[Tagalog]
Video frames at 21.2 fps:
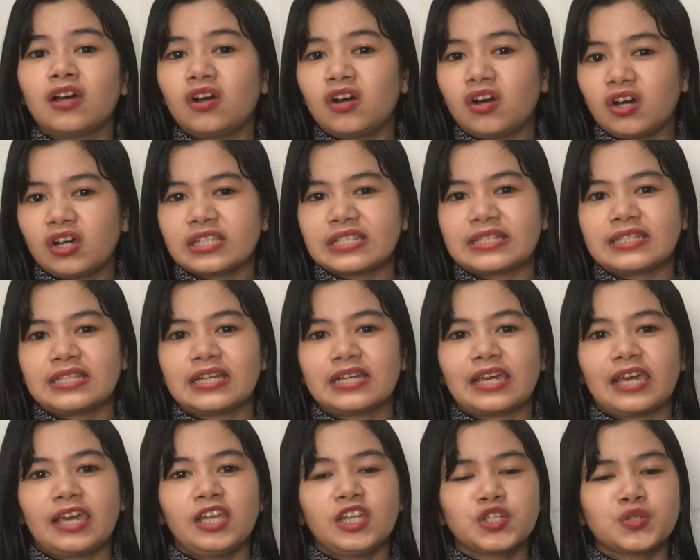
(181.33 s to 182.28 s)
na cause
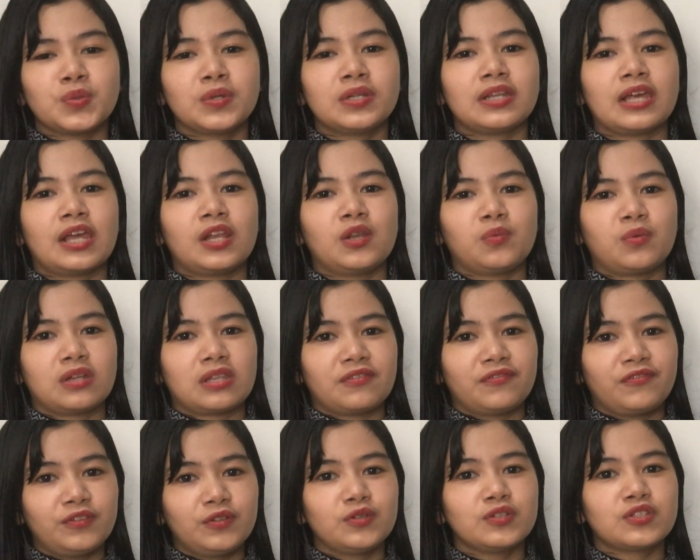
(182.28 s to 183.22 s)
ng H1N1
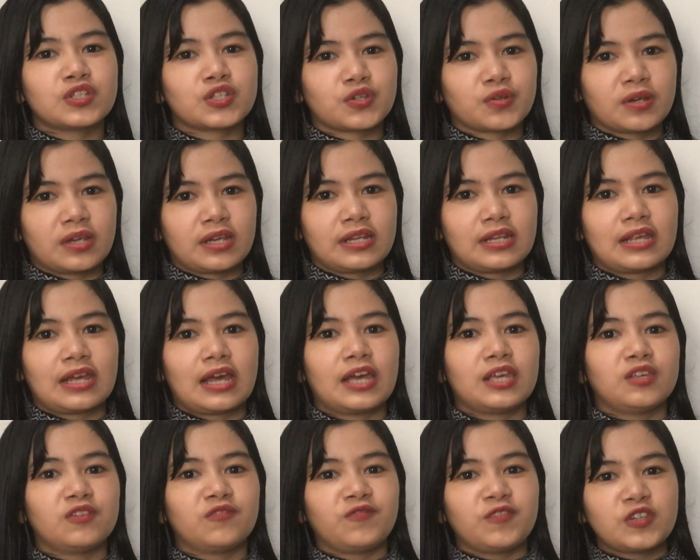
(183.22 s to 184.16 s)
flu strain
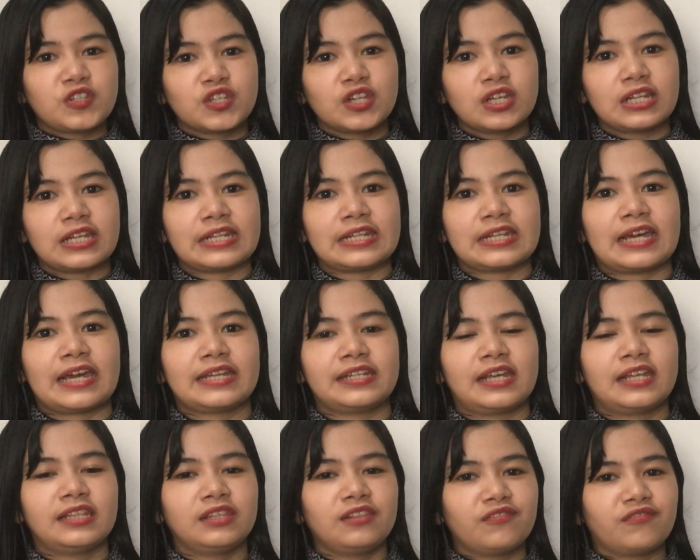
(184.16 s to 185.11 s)
ay officially
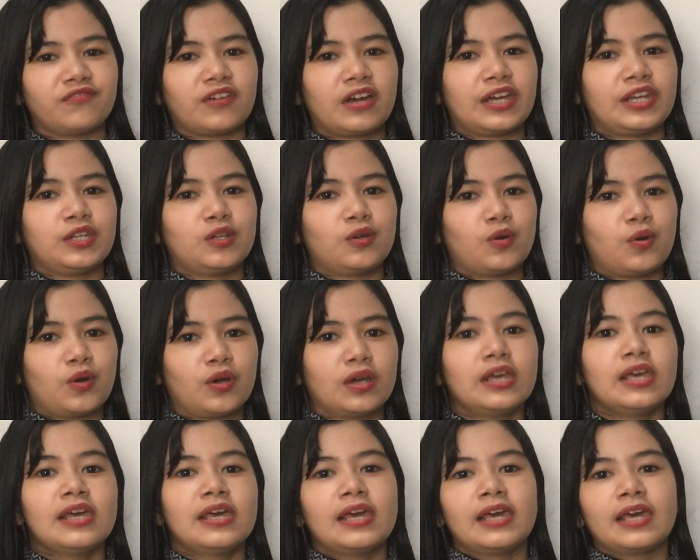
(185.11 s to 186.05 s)
na-identify noong
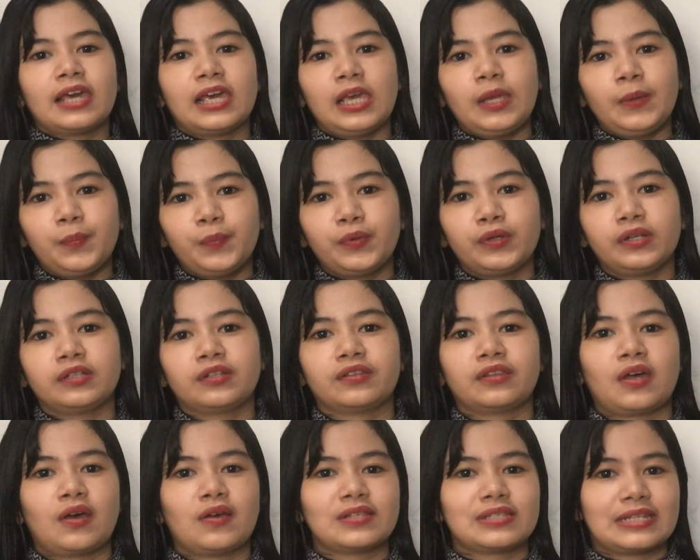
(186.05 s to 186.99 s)
April
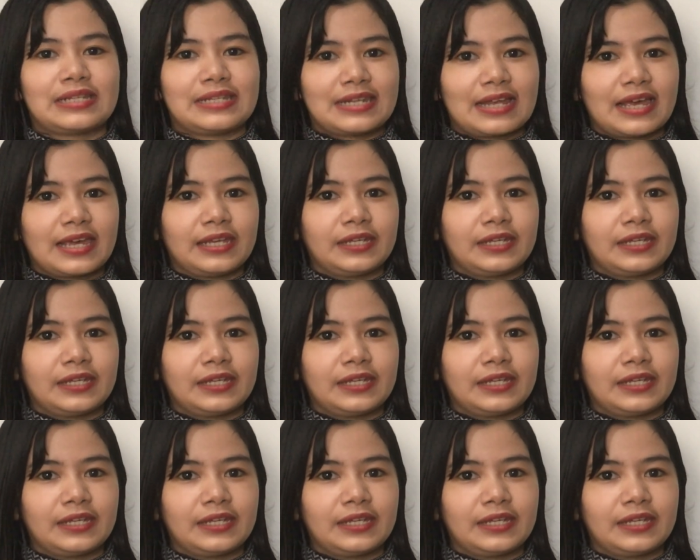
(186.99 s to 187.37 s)
2009,